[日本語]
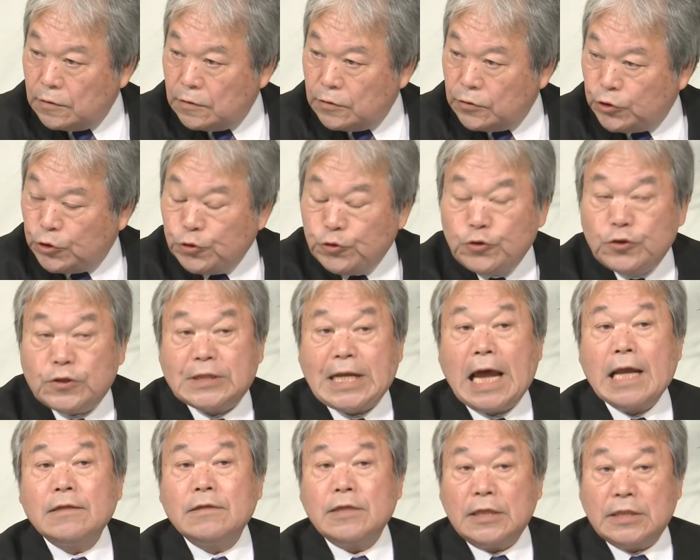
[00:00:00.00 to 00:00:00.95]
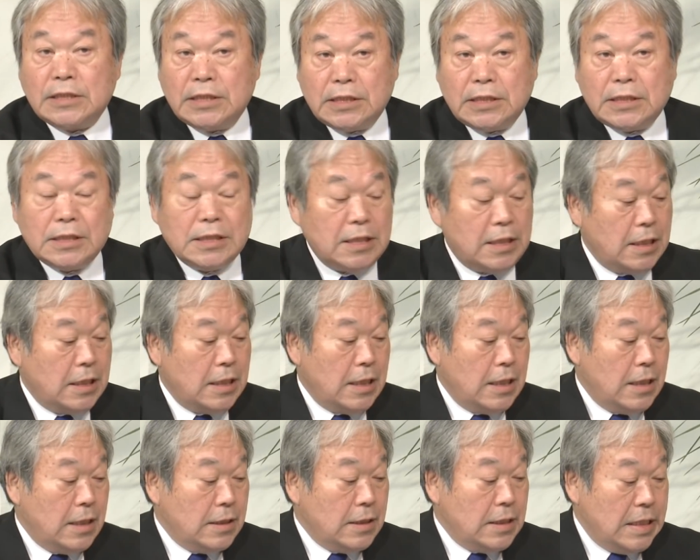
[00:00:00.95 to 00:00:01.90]
13日
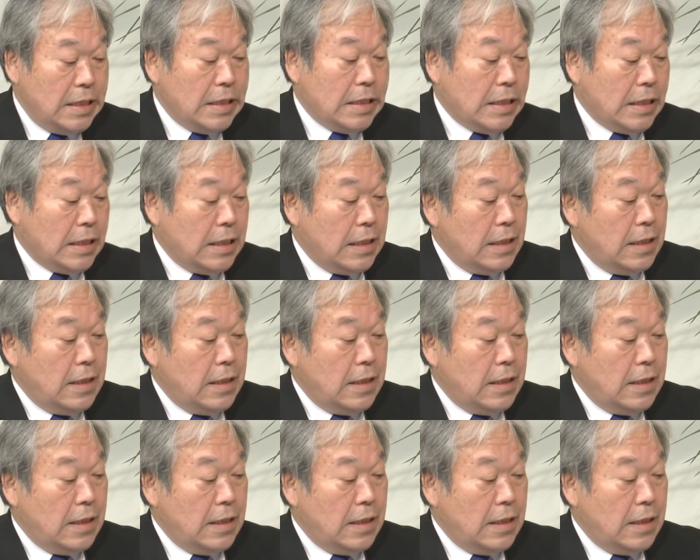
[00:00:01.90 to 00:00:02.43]
に、